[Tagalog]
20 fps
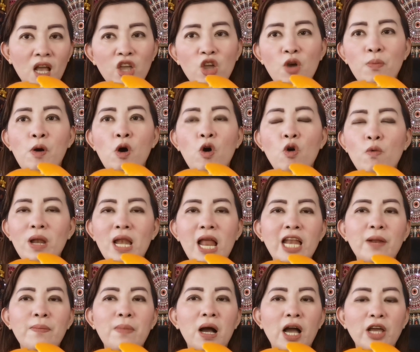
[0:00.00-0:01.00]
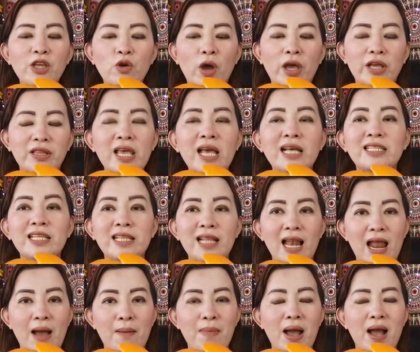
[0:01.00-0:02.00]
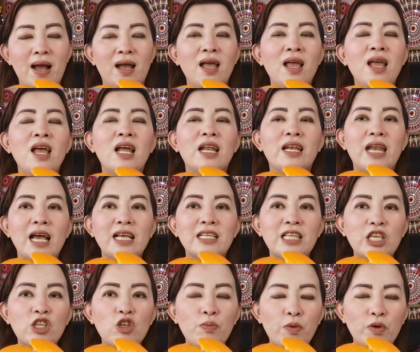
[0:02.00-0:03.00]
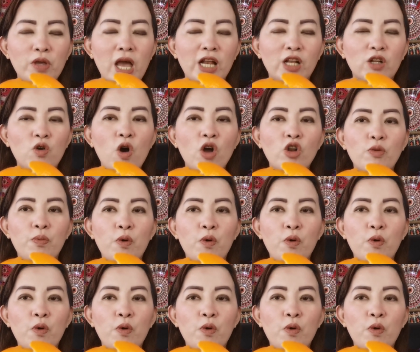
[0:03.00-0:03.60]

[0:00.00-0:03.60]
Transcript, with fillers: Ngayon po, kung wala naman kayo, ay di asin na lamang. Nasa inyo po yan, kung